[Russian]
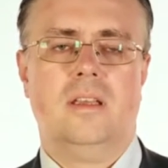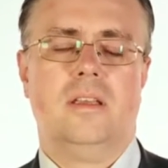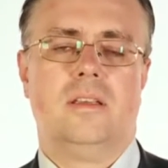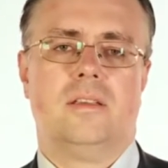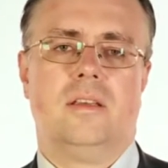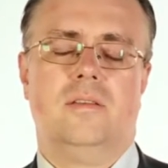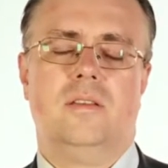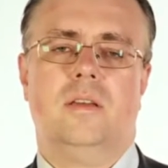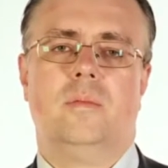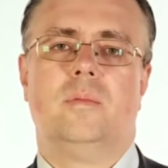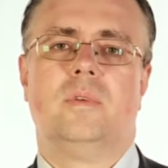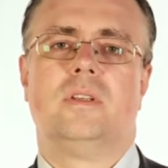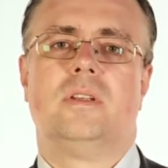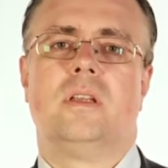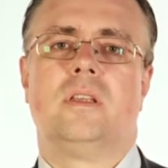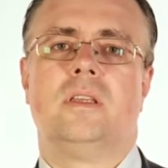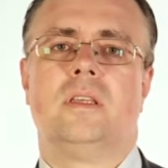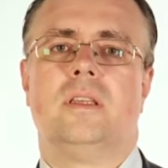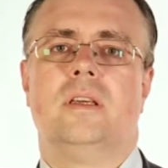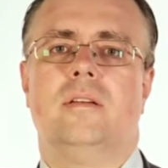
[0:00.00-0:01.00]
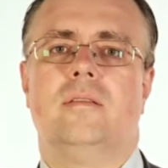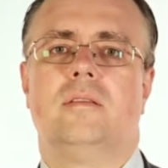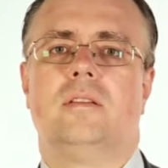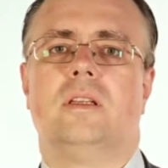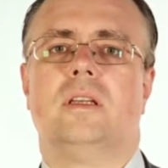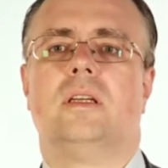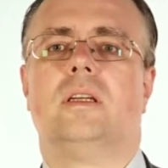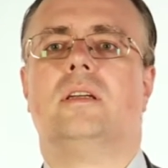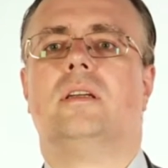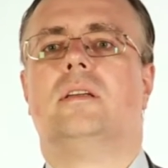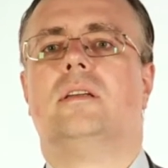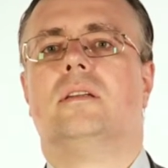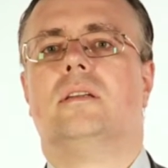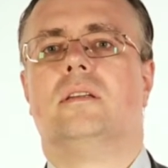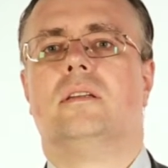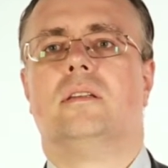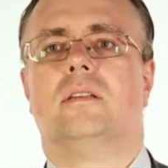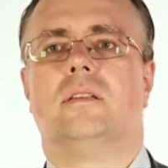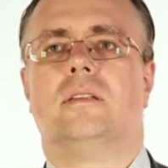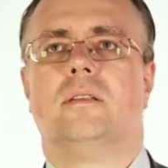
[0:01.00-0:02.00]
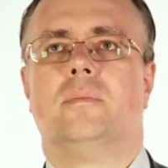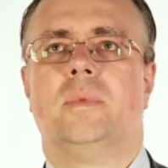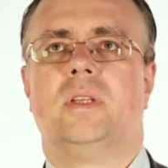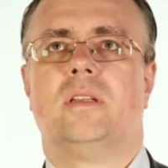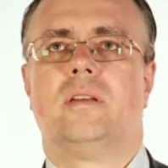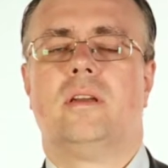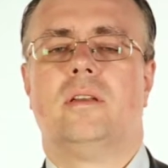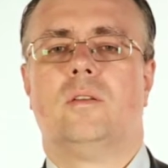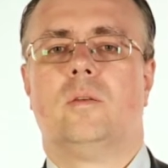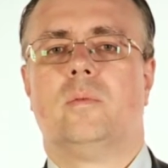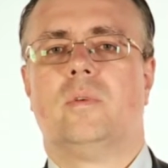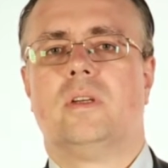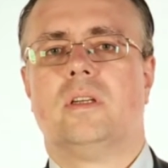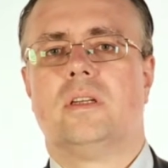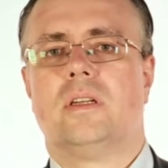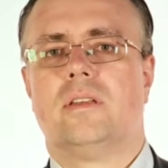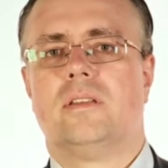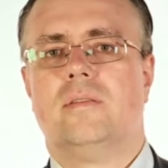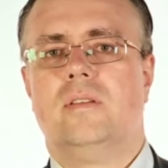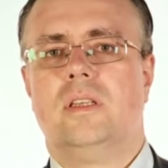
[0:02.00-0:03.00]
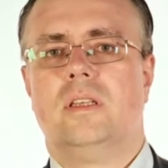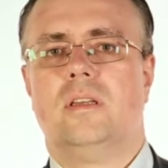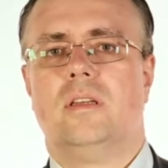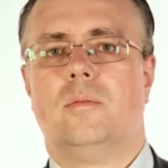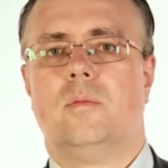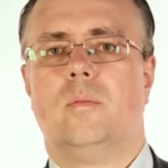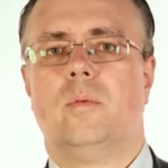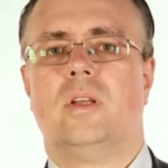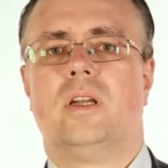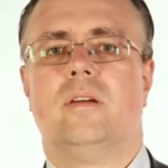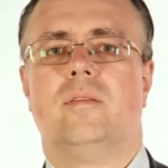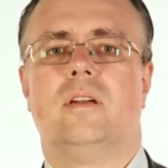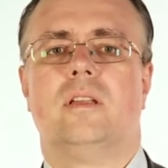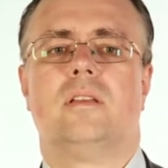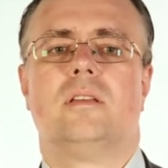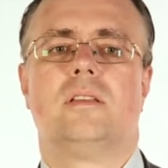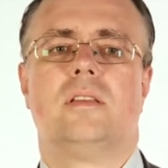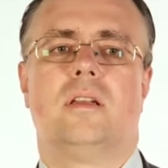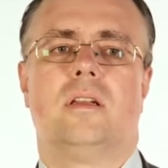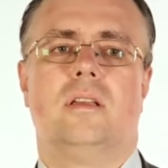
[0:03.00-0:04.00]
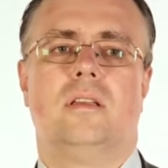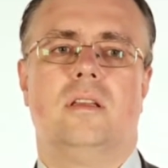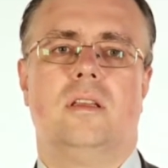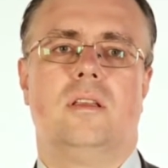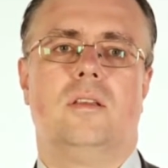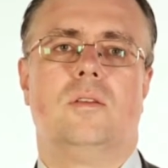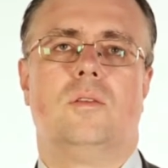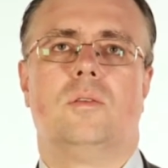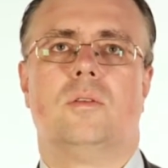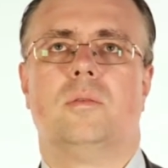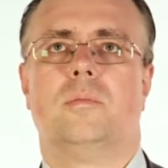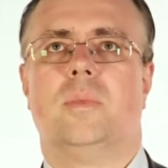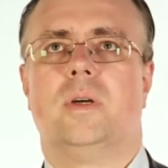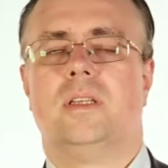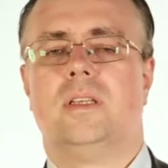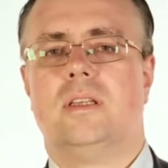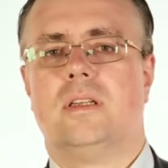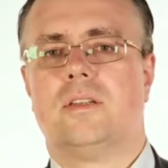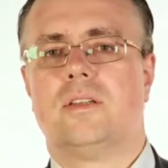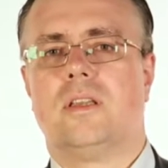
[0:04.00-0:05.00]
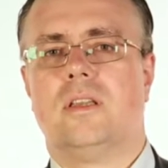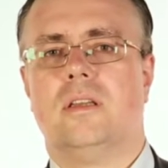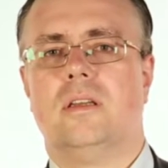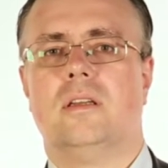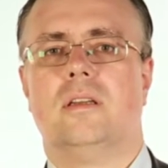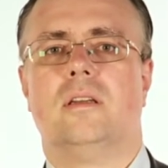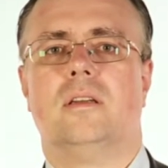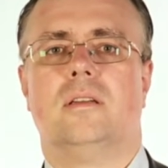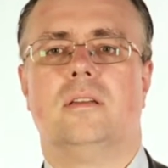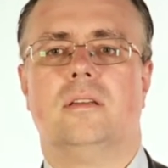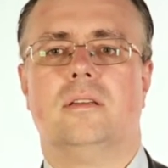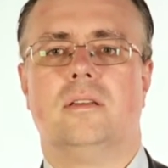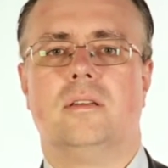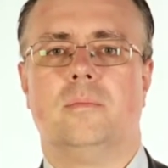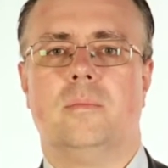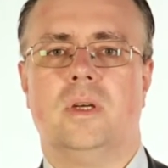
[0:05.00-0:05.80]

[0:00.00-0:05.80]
Совсем недавно а, Минэкономразвития опубликовало стратегию поддержки а,